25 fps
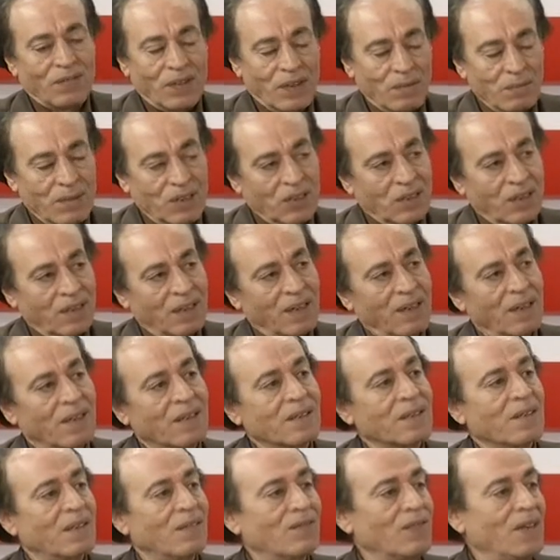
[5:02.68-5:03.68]
في المسجد
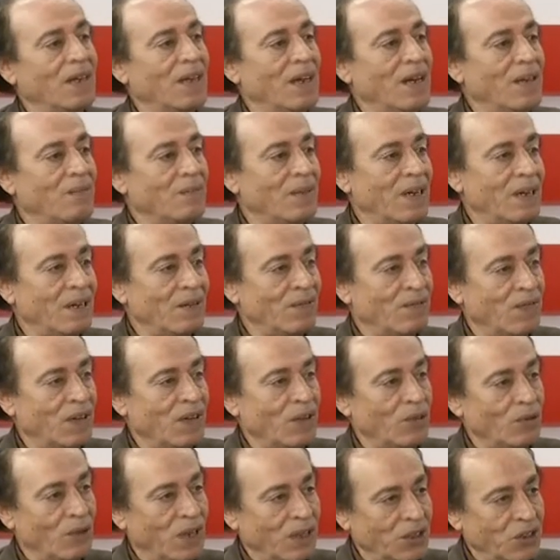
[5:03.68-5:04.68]
الأقصى في عام
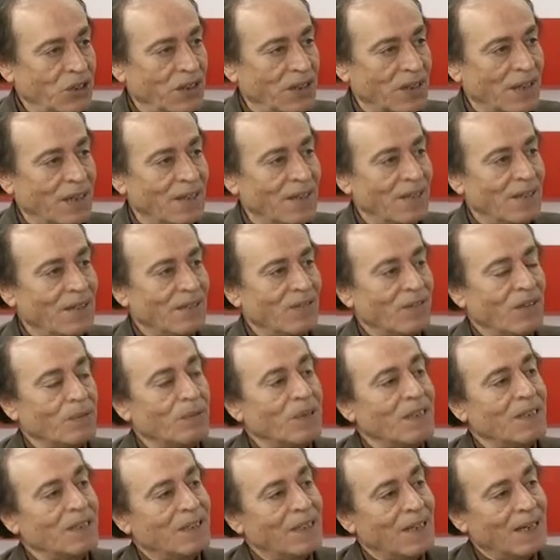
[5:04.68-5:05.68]
2010
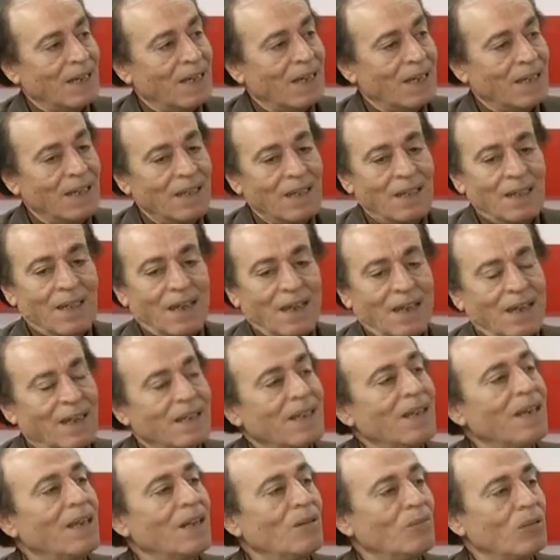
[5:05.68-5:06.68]
فبالتالي
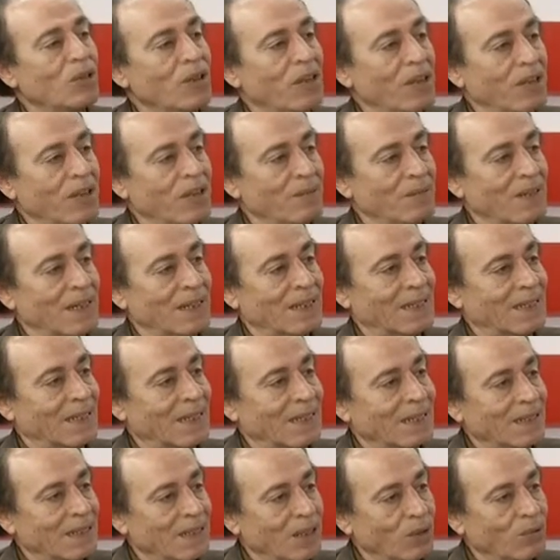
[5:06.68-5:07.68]
هذه المنظمات
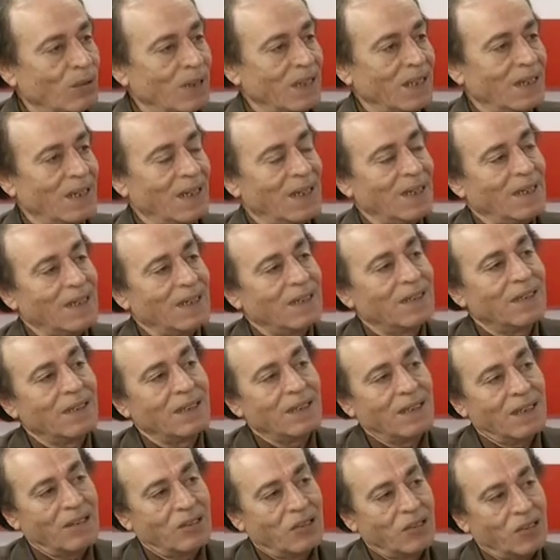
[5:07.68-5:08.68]
الدولية التي
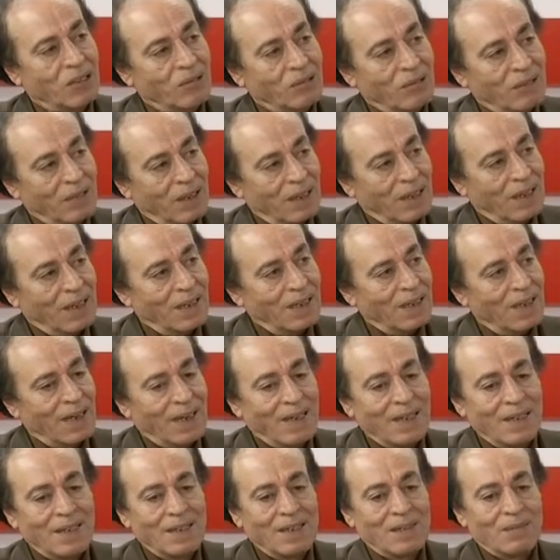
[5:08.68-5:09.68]
نلجأ
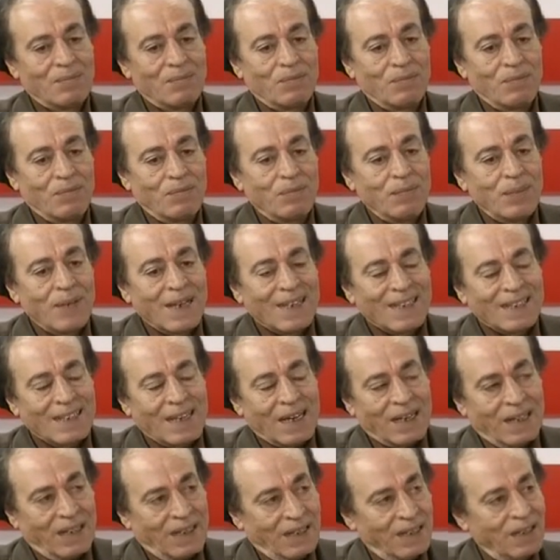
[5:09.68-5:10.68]
إليها بين
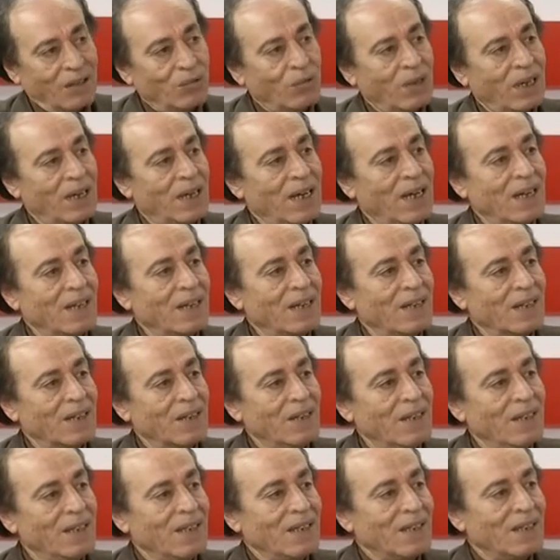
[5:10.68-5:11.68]
الحين والآخر
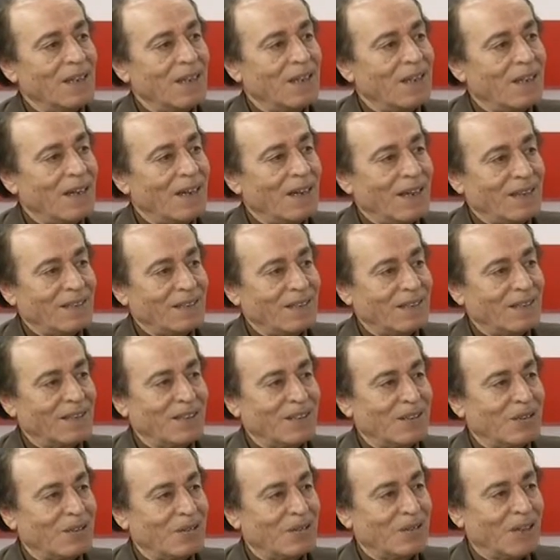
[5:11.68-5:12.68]

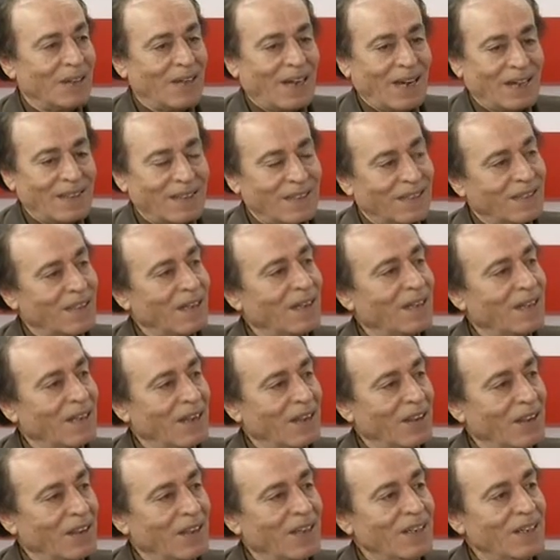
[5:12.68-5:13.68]
أعتقد حتى
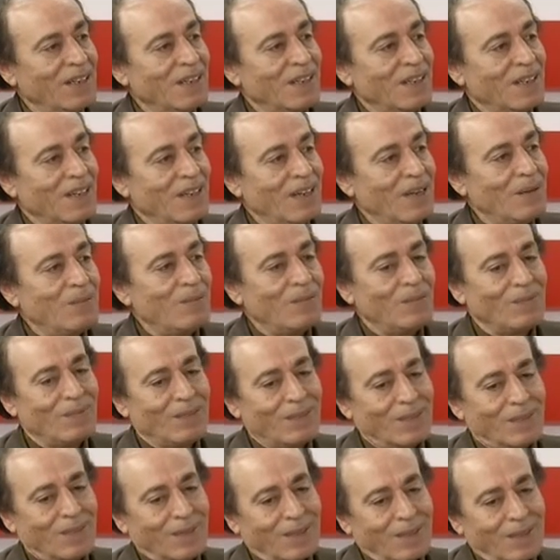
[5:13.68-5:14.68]
اللحظة لم
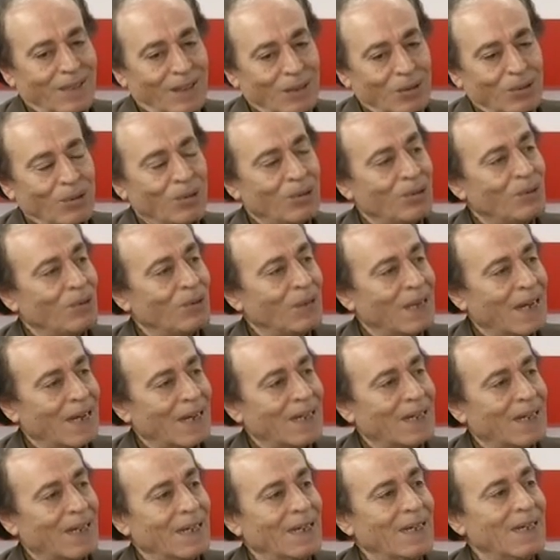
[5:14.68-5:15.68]
تكن
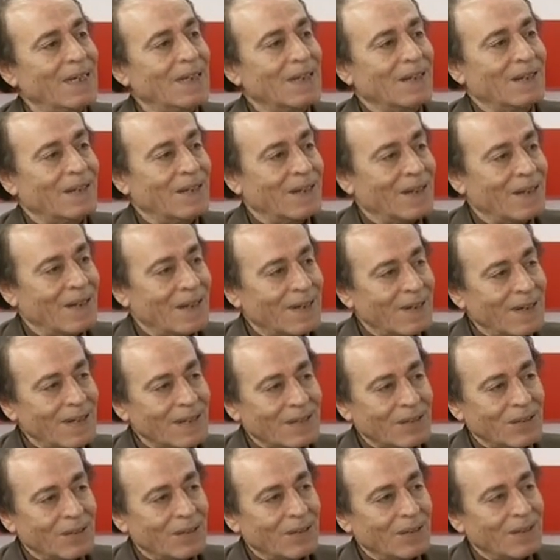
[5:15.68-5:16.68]
هناك
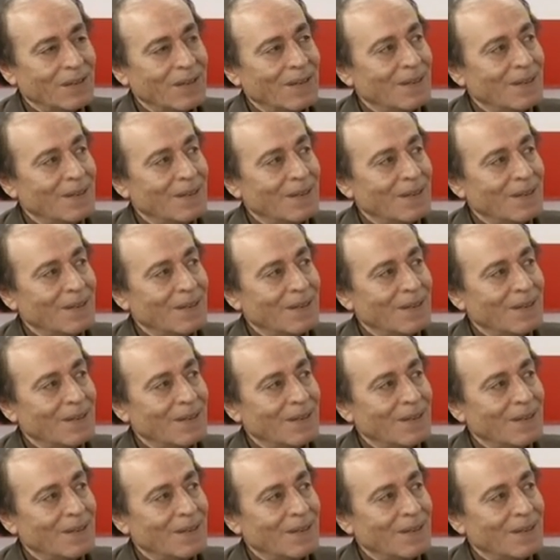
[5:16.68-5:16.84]
قرارات